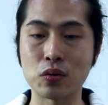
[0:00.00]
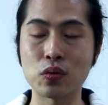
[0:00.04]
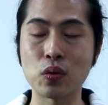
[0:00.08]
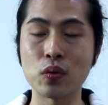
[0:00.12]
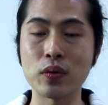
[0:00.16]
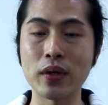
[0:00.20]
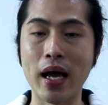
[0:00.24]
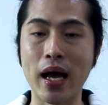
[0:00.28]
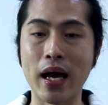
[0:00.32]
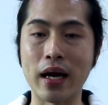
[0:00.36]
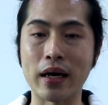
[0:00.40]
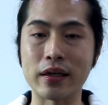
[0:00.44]
ทุ
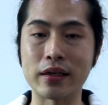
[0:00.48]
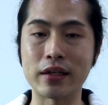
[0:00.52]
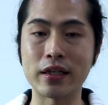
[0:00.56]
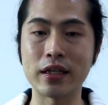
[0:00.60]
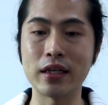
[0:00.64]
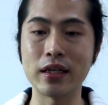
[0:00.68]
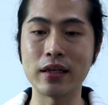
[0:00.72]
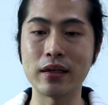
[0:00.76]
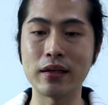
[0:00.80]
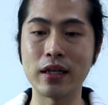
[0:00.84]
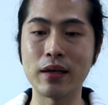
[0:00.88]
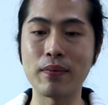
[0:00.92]
ก ๆอย่าง
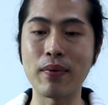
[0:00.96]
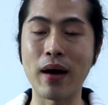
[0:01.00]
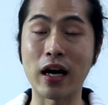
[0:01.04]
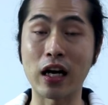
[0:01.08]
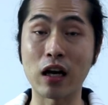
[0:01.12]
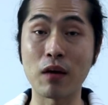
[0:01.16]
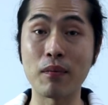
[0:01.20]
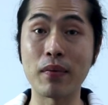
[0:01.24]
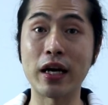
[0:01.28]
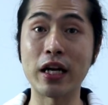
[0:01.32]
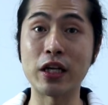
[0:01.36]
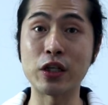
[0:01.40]
ที่ที่ผ่าน
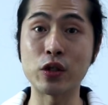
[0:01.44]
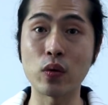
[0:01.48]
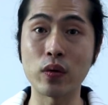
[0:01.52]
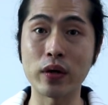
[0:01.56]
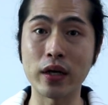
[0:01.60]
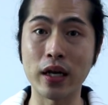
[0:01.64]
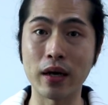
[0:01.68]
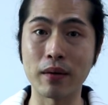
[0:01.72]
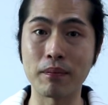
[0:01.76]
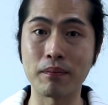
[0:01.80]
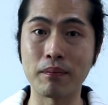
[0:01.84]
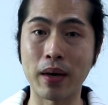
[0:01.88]
เข้ามาในช่วง
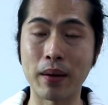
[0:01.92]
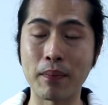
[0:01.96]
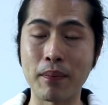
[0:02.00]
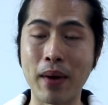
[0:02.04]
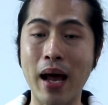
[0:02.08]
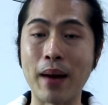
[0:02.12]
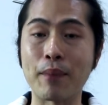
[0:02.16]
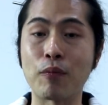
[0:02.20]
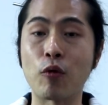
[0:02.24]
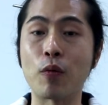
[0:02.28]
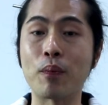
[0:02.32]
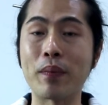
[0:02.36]
นี้มัน
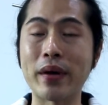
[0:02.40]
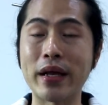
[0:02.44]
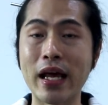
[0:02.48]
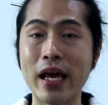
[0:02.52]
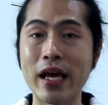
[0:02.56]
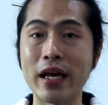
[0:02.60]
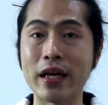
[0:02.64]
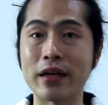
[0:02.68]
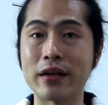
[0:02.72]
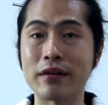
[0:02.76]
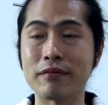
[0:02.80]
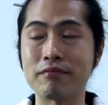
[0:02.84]
ผ่านพ้นไป
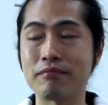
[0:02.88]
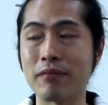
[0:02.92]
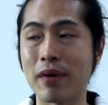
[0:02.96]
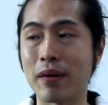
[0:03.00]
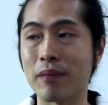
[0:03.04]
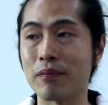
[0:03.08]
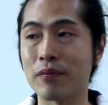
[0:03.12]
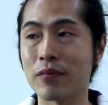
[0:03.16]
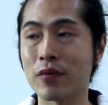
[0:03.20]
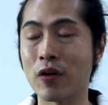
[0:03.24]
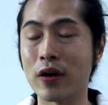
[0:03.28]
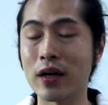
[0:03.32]
ได้แบ
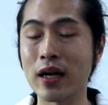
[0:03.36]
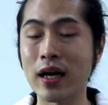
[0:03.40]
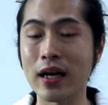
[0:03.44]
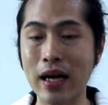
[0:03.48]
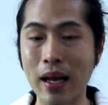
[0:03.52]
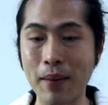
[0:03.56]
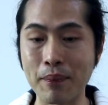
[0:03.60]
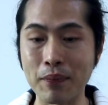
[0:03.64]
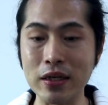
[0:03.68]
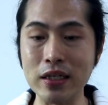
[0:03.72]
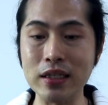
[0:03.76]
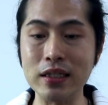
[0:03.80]
บค่อนข้าง
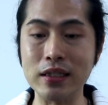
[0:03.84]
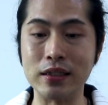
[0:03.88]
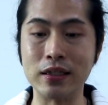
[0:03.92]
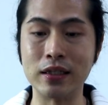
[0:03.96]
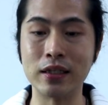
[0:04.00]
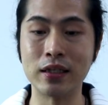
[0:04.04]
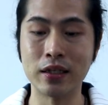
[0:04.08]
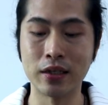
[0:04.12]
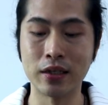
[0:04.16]
รับลื่น